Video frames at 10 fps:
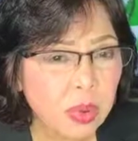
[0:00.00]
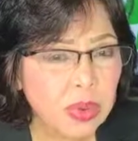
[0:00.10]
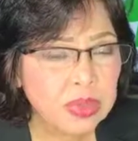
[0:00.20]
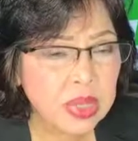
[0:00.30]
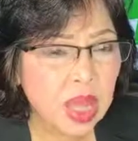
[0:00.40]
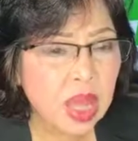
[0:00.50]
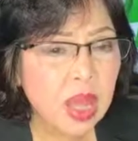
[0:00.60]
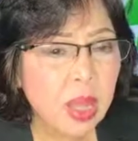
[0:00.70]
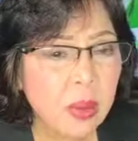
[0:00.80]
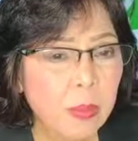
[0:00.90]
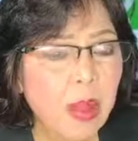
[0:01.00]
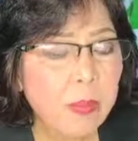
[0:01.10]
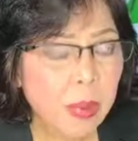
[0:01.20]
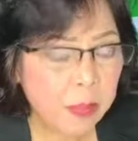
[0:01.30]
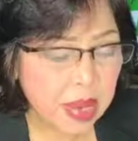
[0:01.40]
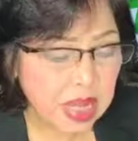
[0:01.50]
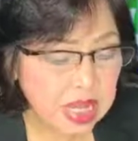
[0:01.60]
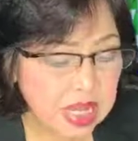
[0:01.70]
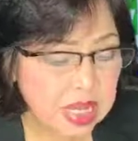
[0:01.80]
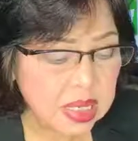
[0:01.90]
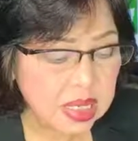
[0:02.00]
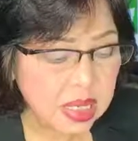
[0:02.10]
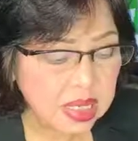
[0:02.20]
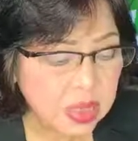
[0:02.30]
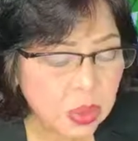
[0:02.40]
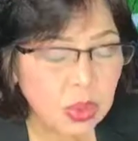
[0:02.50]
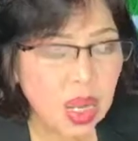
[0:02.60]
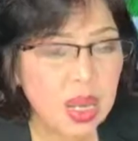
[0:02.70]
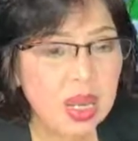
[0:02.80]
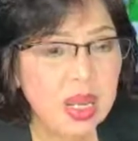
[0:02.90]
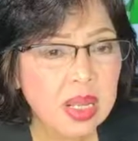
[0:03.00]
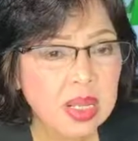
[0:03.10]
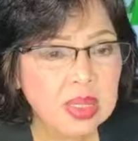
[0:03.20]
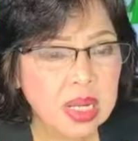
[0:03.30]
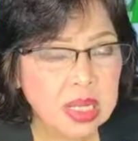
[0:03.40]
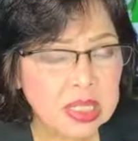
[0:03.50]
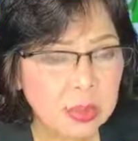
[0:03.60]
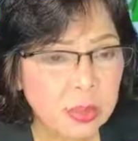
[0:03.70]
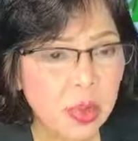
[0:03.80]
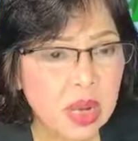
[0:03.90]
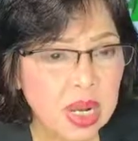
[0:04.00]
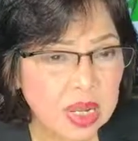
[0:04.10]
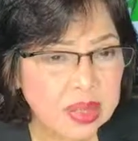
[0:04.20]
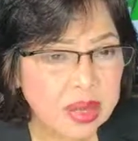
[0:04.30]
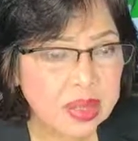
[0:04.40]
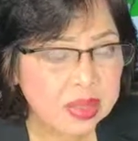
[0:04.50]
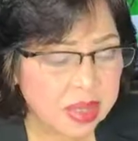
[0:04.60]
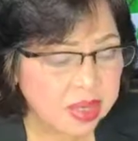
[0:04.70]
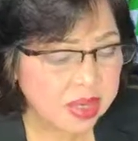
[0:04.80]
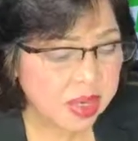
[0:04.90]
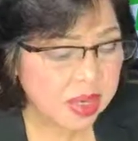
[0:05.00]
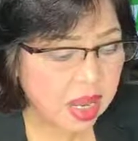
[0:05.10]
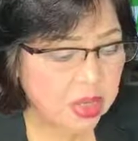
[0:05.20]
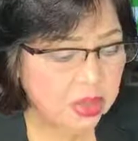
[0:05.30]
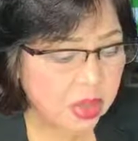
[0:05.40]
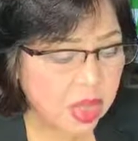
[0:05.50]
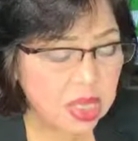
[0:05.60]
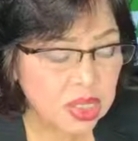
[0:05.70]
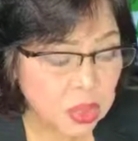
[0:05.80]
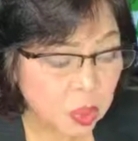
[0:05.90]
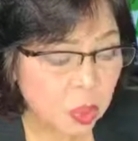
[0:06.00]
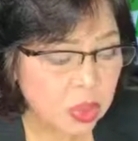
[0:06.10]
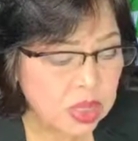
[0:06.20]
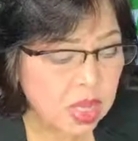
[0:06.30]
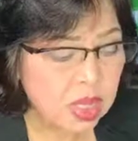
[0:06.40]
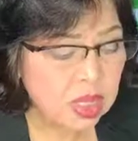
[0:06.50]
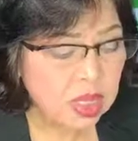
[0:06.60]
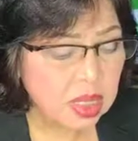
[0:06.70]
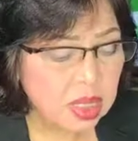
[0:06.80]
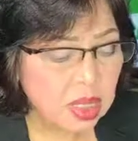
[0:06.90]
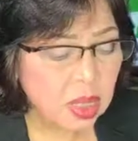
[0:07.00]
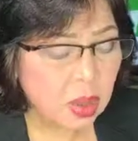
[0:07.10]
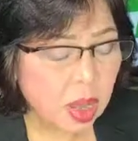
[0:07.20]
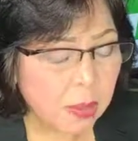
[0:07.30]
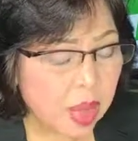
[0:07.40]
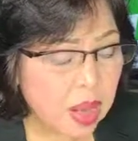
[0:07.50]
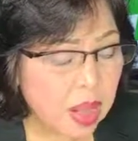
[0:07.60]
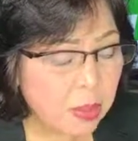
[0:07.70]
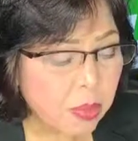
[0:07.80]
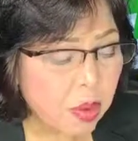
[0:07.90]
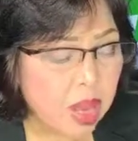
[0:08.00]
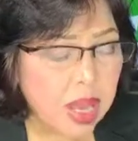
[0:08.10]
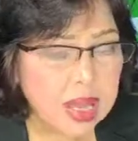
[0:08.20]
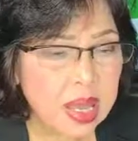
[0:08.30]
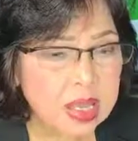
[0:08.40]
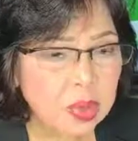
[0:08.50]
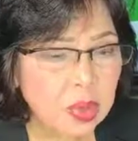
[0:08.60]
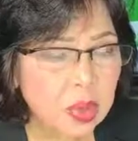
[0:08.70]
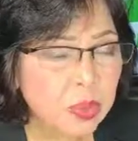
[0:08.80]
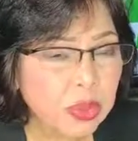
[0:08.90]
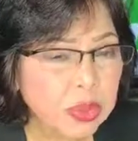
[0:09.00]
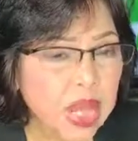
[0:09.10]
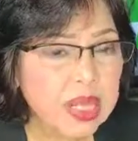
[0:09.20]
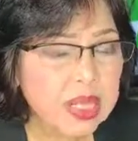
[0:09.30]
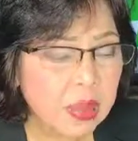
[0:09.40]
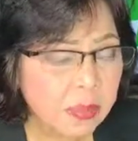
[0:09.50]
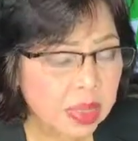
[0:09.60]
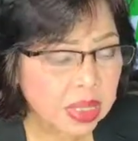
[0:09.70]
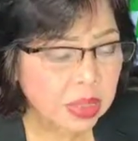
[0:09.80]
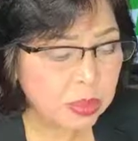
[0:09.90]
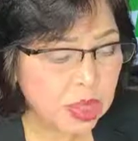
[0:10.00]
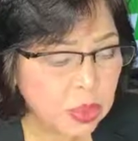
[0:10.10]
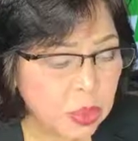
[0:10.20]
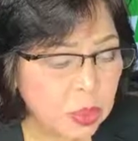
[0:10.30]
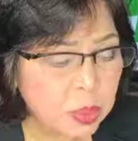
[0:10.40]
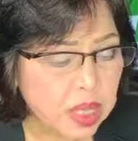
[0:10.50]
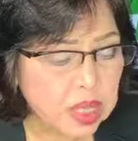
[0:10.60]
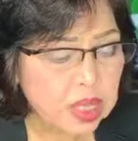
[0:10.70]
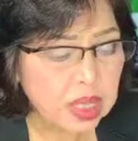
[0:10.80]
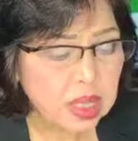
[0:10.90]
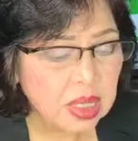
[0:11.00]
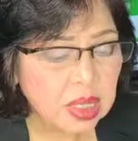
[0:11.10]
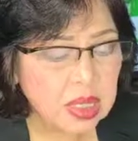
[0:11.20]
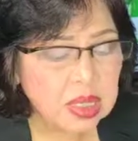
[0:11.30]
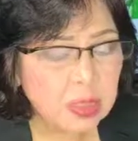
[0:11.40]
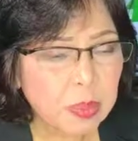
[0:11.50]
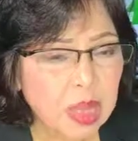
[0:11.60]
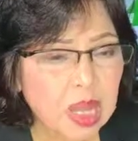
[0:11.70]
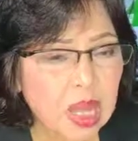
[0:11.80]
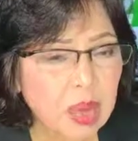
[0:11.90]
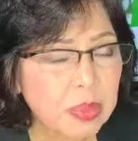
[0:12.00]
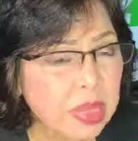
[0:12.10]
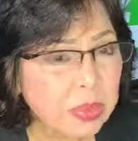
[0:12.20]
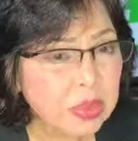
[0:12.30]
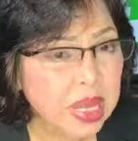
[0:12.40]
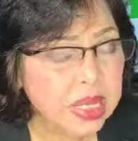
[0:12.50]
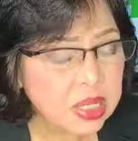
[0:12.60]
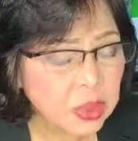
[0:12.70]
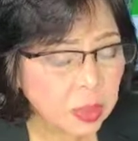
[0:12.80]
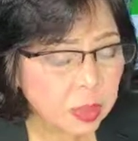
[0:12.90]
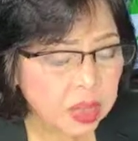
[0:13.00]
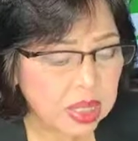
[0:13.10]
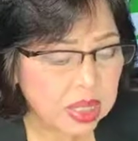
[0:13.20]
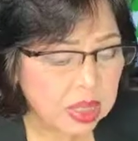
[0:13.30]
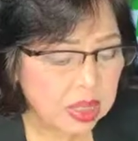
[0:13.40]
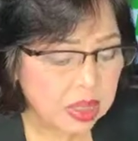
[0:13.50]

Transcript: po sa pagpapagaling na natural sa lisipon, lagnat at trangkaso at pneumonia. Alam mo, ah, kaya ito importante ang pag-inom ng tubig kasi pagka minom tayo ng tubig,